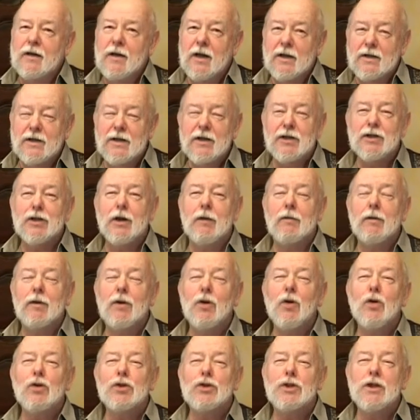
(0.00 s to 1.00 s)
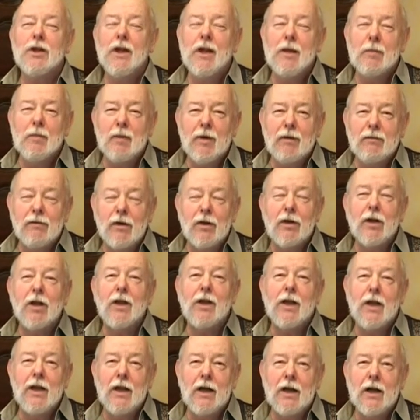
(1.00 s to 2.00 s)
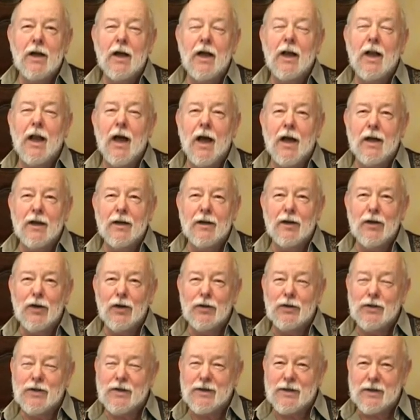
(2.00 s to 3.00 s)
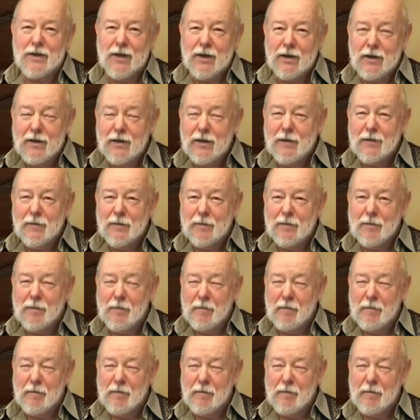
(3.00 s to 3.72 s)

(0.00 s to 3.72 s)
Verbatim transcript: Es ist aber noch schlimmer, wenn er nie allein kann sein kann.